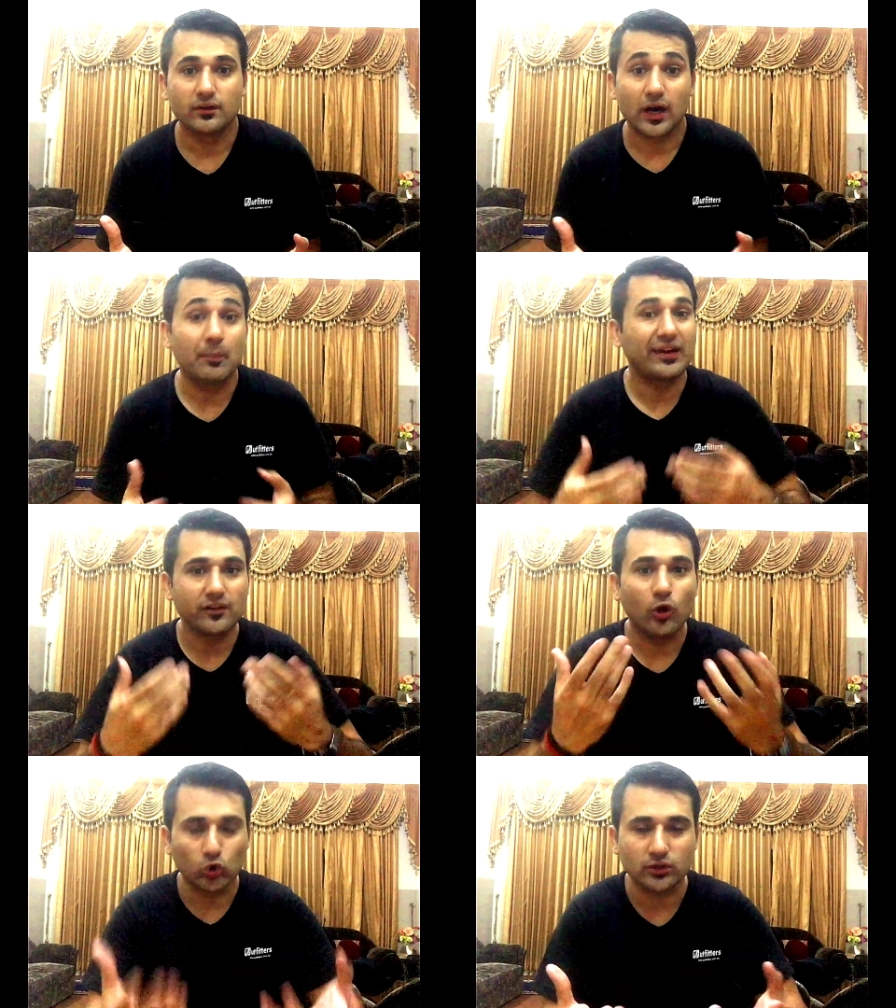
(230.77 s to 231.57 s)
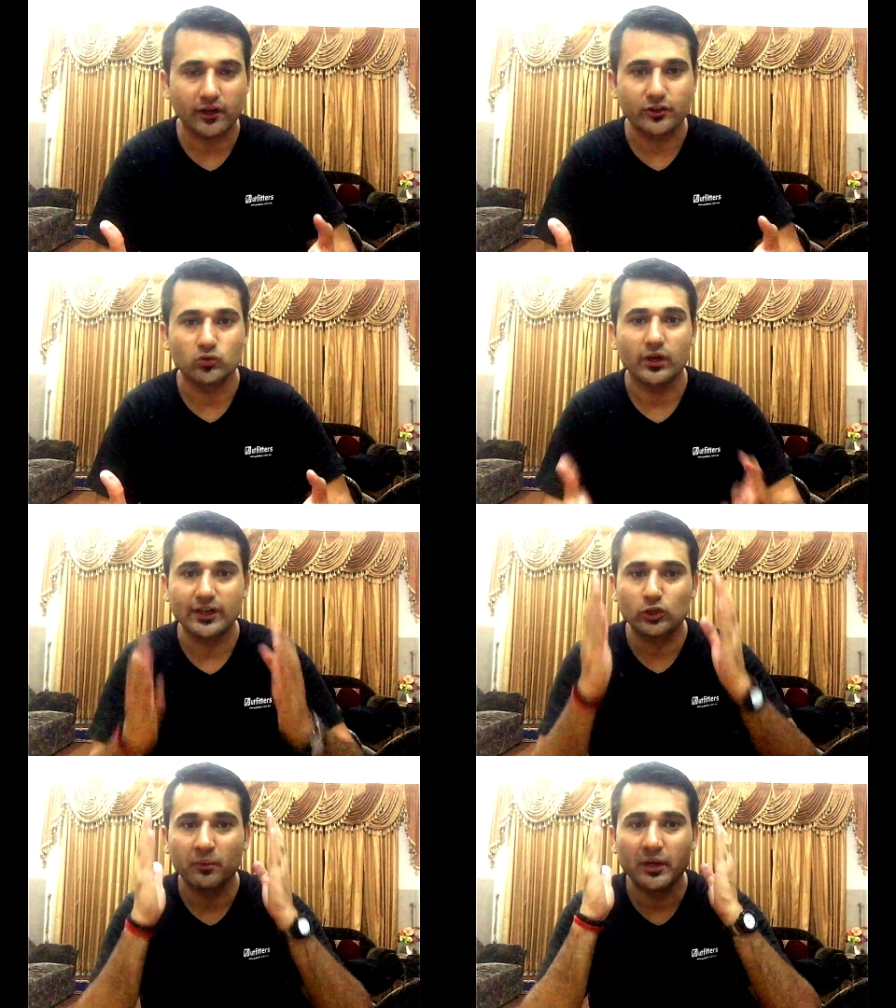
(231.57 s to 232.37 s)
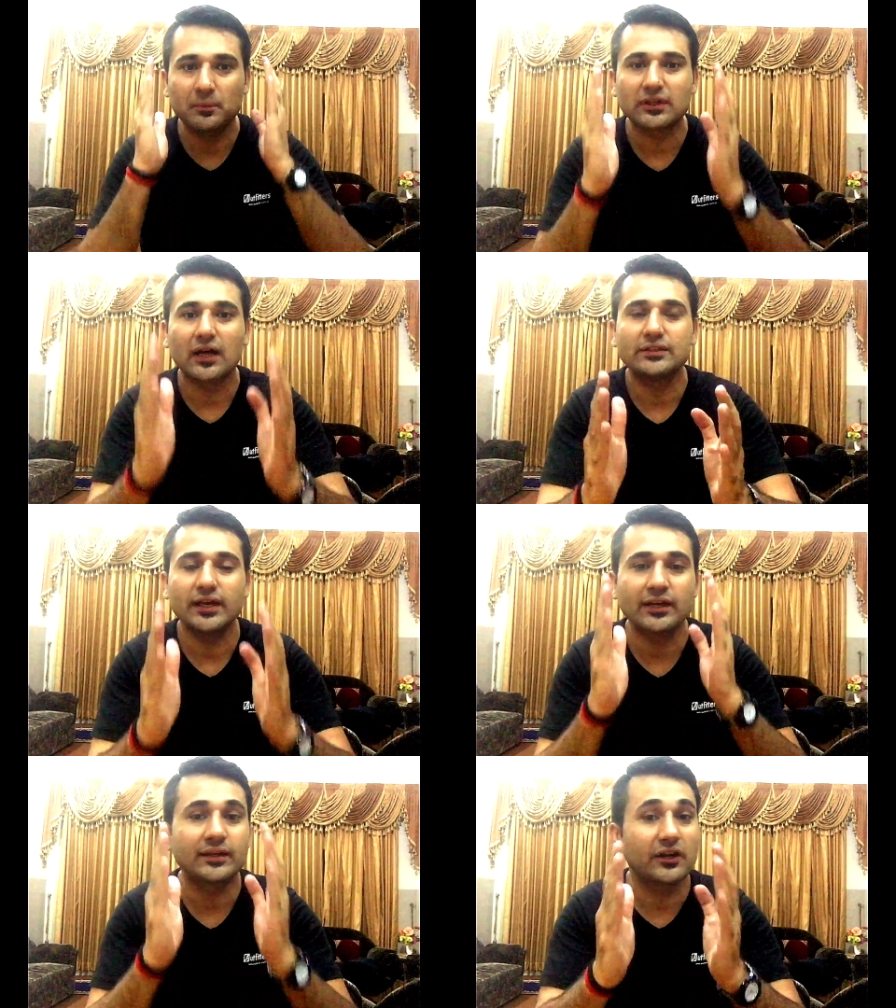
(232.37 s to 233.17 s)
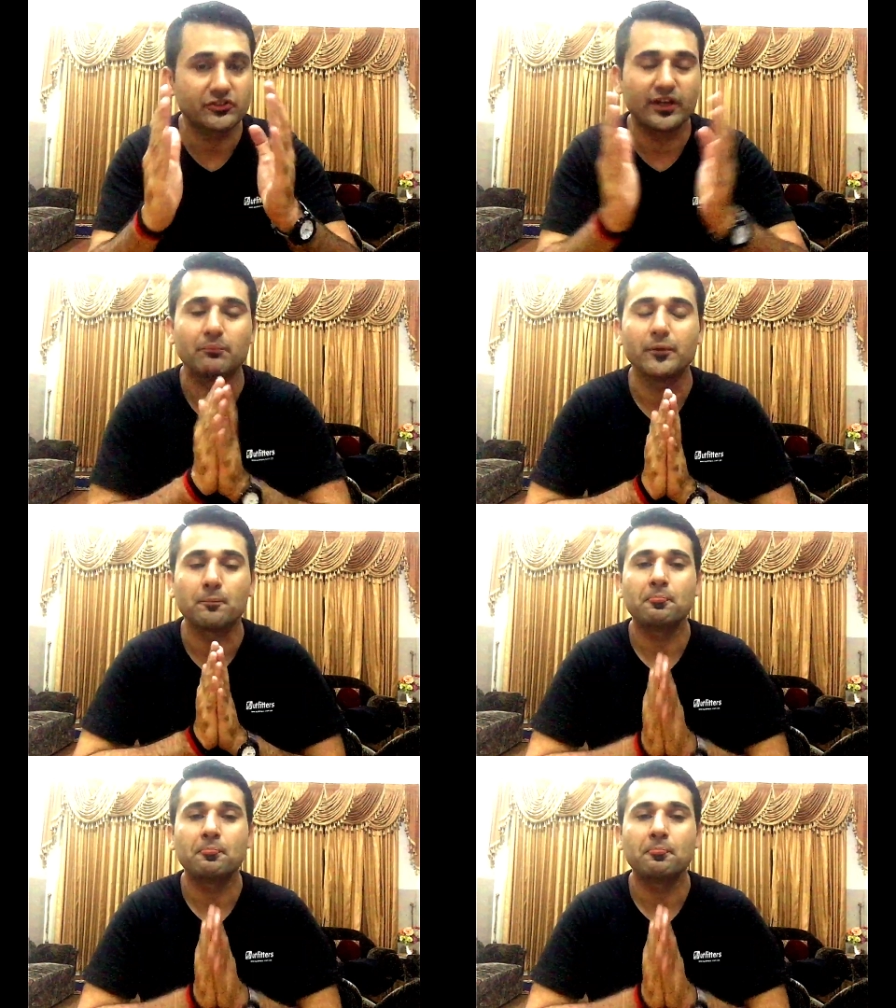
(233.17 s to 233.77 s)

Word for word: अब ऐसा होता क्यों है ये तो मैंने बता दिया एक नट शेल में